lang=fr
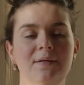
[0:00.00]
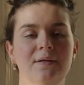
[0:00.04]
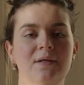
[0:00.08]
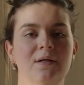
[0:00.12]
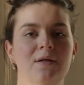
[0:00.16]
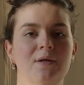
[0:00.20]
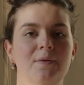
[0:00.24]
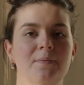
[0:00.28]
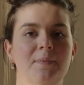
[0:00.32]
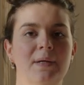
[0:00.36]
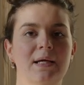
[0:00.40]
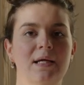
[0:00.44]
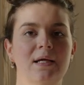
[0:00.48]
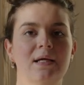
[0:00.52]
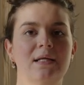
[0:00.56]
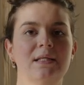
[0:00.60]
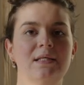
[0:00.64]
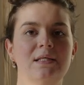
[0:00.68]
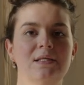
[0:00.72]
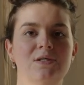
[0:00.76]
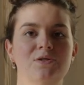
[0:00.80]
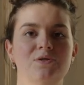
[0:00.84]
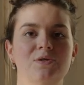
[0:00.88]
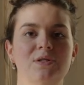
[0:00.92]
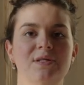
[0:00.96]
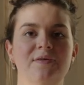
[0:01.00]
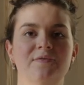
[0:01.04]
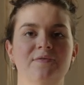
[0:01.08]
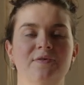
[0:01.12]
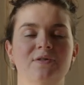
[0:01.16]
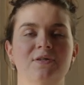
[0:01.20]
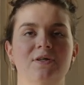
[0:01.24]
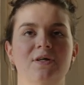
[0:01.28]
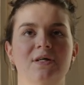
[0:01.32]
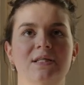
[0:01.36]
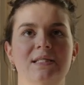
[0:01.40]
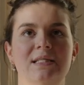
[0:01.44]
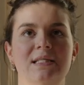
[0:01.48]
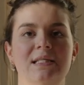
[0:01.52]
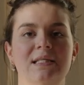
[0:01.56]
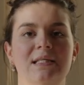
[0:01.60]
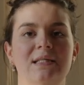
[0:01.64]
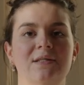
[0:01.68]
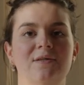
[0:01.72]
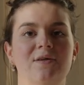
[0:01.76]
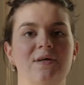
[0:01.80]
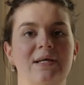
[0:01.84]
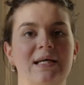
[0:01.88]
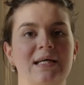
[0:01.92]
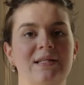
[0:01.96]
le mercredi, jeudi, vendredi
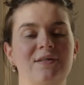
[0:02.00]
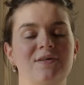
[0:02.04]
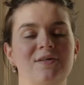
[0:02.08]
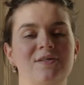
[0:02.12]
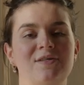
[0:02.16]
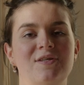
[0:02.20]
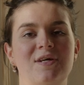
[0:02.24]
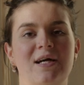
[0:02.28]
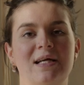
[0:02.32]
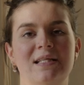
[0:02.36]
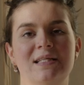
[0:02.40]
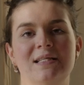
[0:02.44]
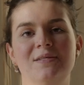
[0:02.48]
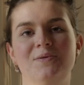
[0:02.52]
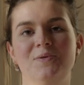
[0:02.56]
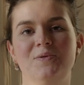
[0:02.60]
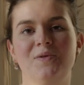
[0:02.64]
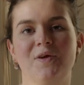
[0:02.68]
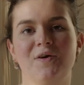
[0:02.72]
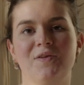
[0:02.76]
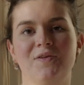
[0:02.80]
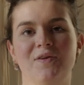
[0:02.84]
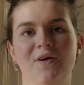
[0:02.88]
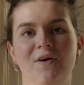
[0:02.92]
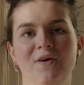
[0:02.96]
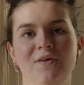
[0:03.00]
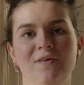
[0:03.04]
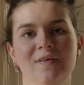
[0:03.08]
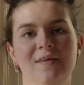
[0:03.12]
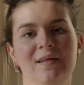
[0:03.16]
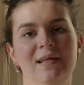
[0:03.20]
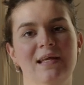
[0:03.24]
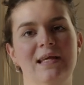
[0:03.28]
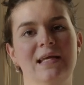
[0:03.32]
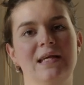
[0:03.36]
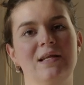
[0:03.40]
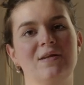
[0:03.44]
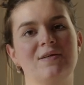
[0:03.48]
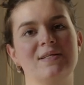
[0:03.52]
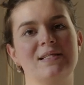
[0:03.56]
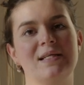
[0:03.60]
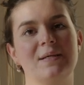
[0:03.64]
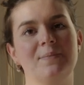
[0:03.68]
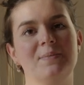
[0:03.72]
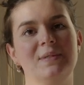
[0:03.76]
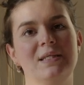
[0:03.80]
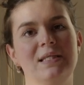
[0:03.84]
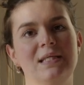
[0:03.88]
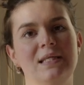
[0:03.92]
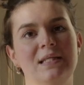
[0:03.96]
de 14h à 18h30 et le
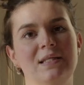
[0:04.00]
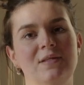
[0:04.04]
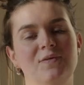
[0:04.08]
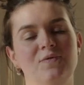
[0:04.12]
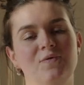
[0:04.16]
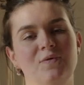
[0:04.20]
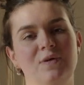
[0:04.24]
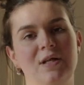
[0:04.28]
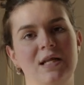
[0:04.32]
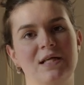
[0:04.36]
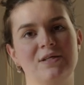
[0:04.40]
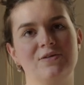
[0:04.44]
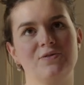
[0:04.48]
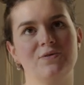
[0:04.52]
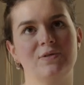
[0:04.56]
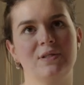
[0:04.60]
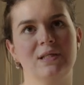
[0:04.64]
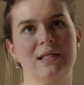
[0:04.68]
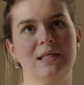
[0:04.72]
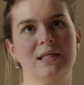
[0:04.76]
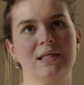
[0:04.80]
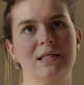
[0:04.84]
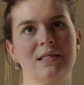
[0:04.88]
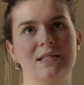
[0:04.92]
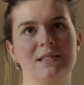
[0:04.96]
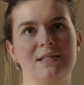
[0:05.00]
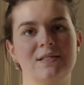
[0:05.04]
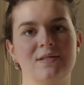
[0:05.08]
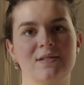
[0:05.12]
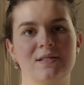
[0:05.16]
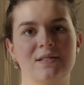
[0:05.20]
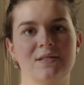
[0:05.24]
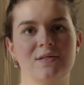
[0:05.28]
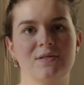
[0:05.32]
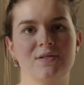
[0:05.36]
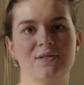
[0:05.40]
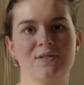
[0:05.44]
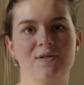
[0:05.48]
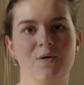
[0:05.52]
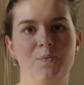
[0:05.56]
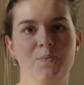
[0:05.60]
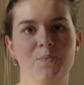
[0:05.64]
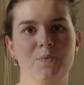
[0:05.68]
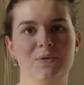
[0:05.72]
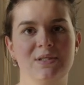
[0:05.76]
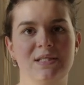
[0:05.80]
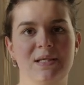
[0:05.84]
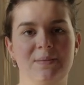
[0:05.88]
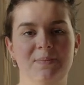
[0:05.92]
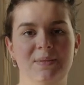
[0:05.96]
samedi toute la journée sans
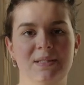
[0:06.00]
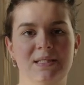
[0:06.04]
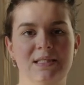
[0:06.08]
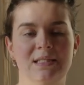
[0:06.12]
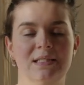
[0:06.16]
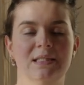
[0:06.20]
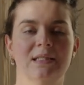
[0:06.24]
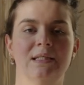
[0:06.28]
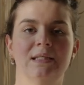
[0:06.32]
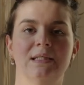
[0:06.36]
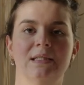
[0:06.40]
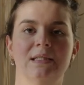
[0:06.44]
pause à midi.